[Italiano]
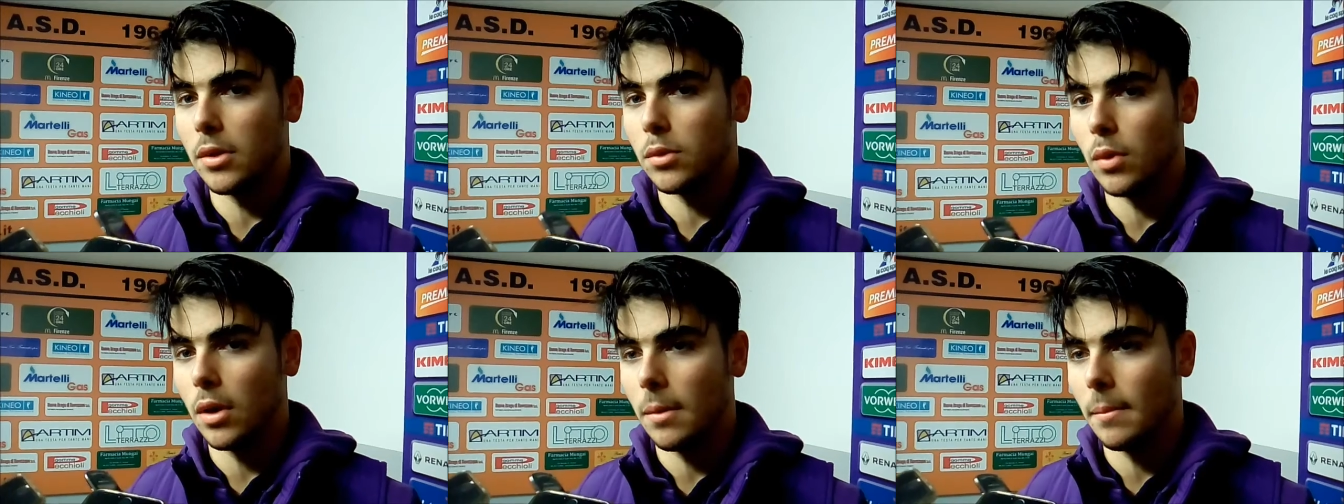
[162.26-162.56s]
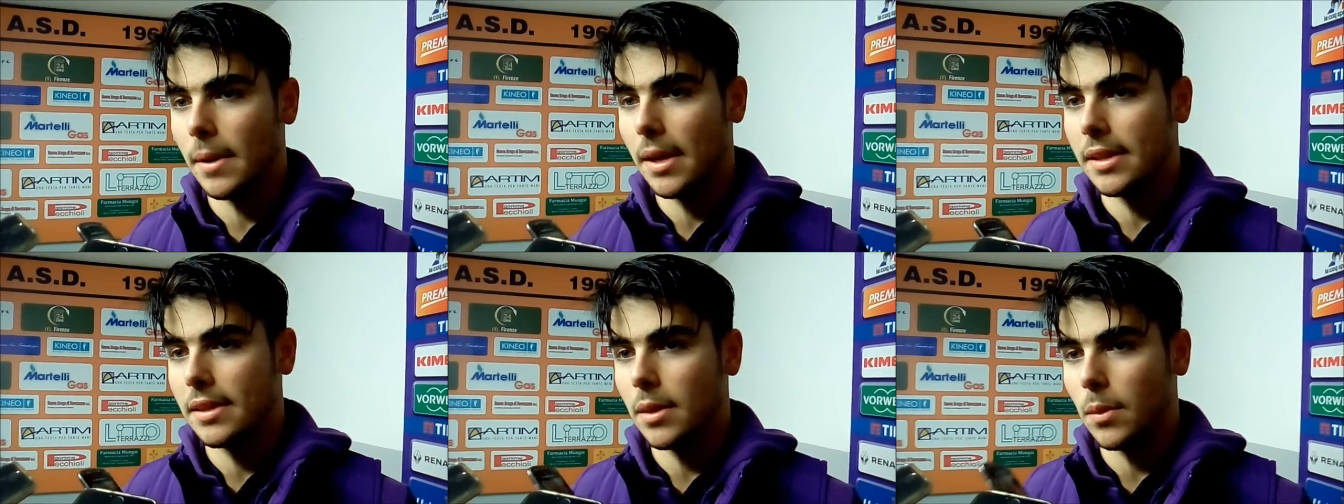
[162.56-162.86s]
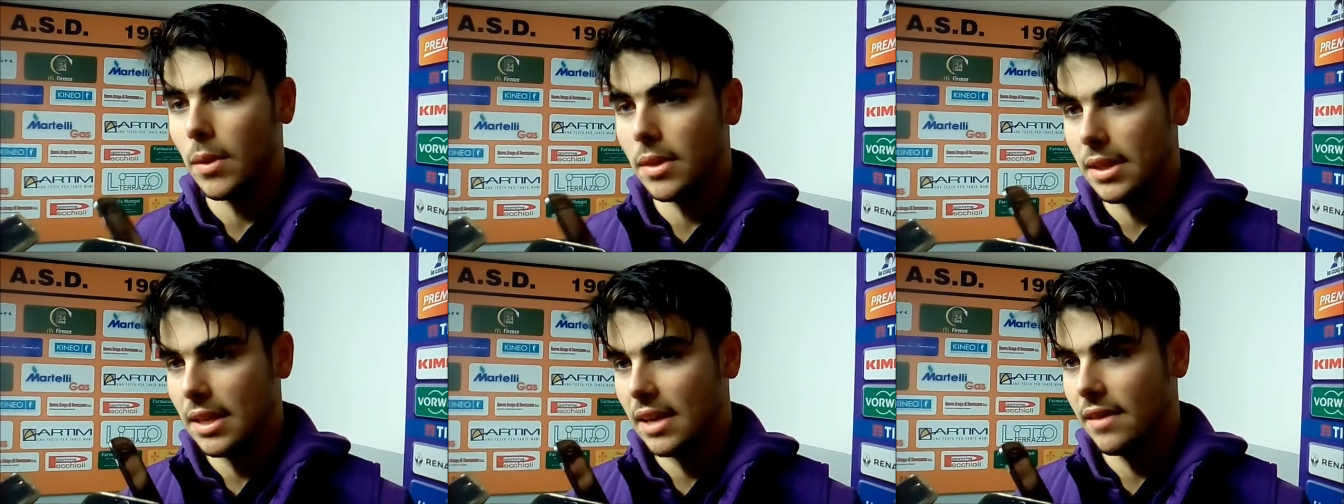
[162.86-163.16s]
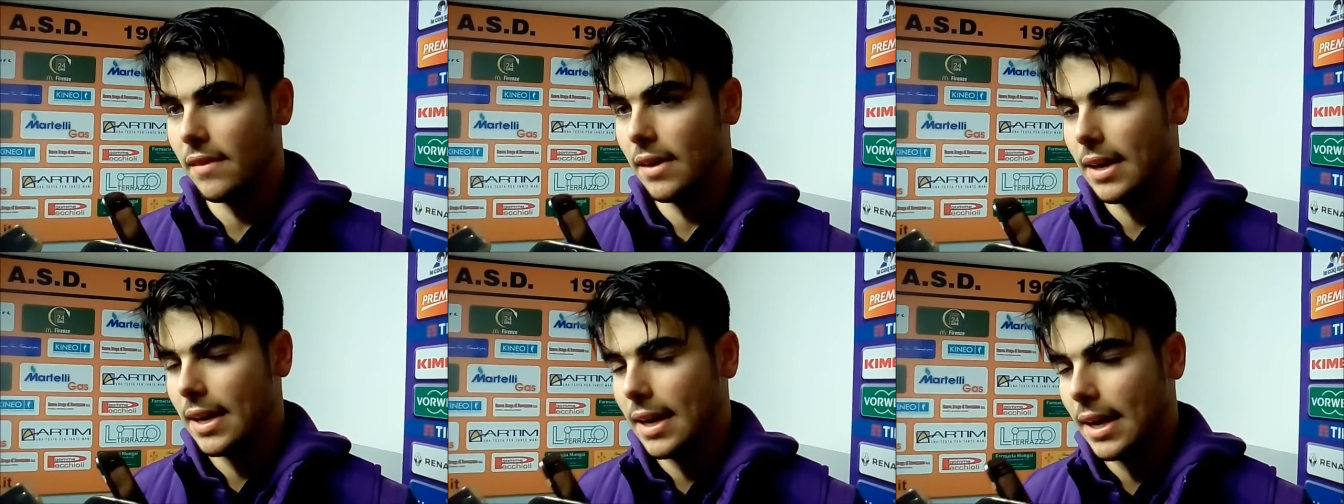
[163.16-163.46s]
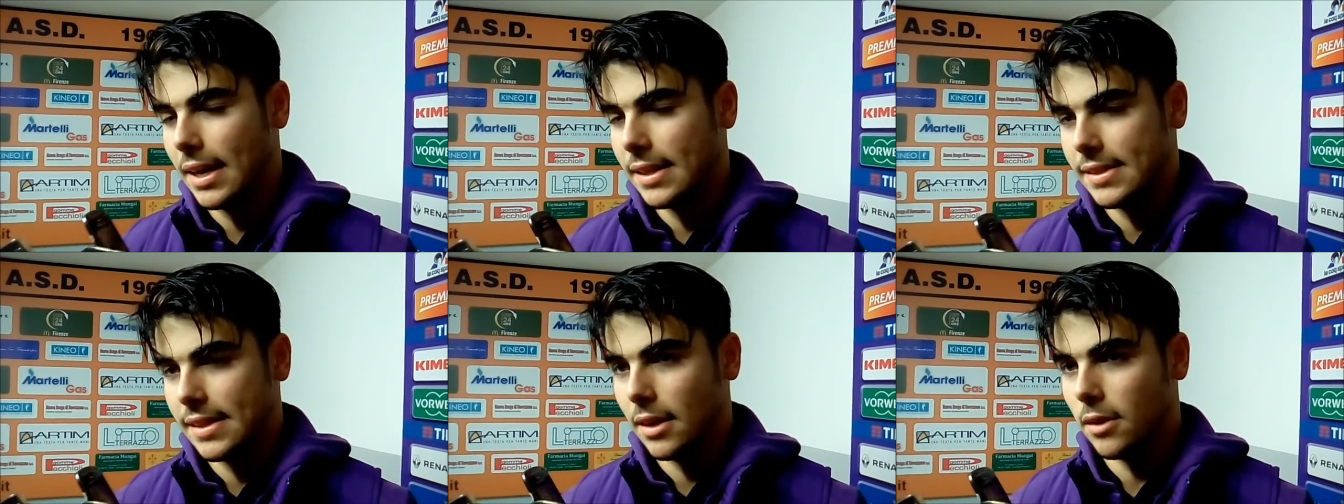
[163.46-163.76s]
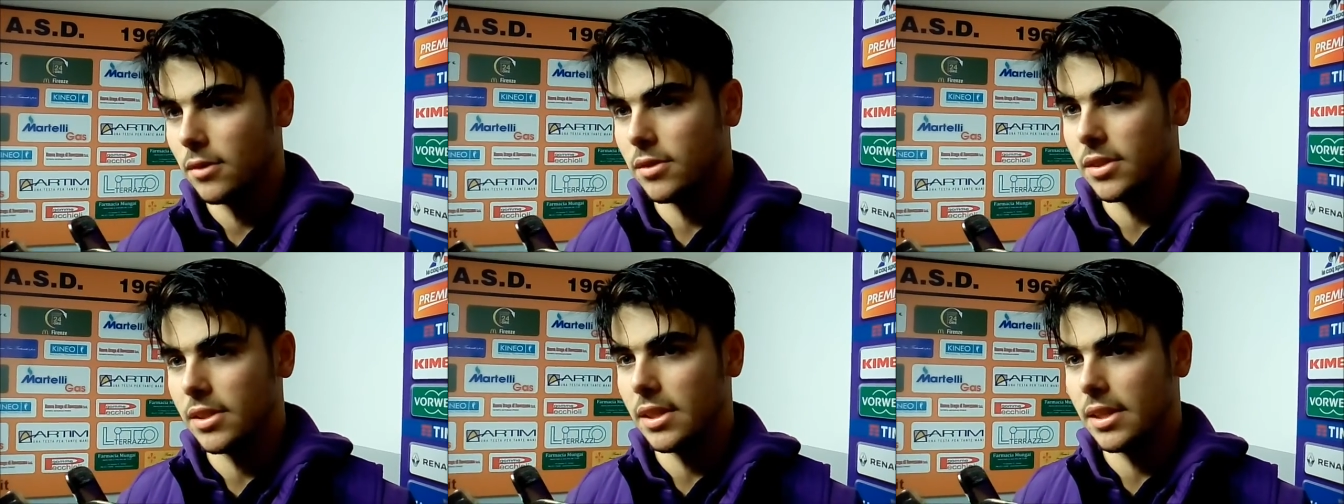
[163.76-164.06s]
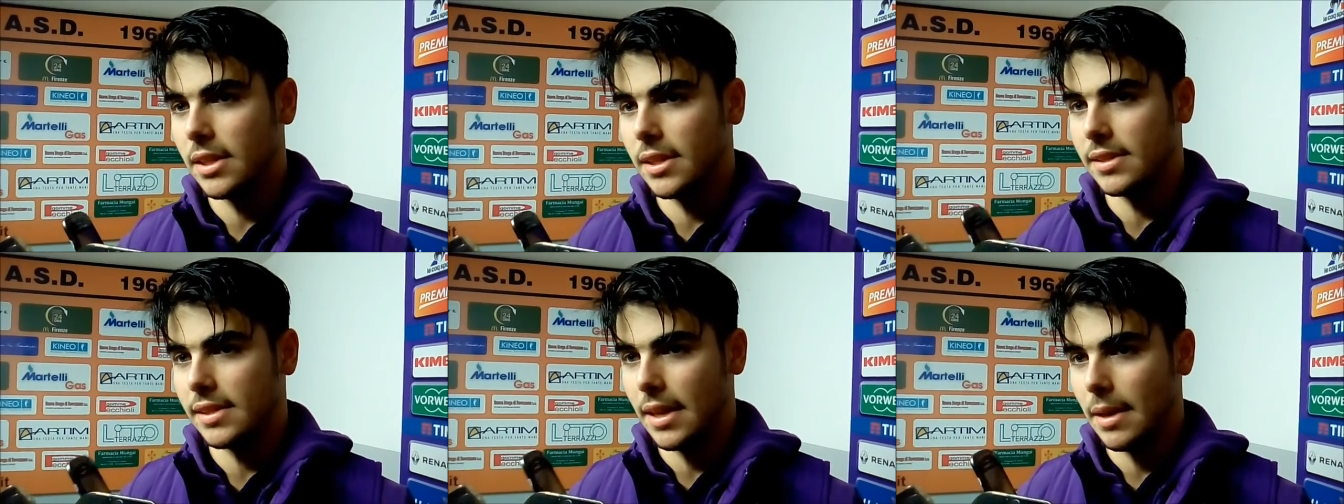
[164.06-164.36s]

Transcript: Naturalmente quando arrivo a casa i consigli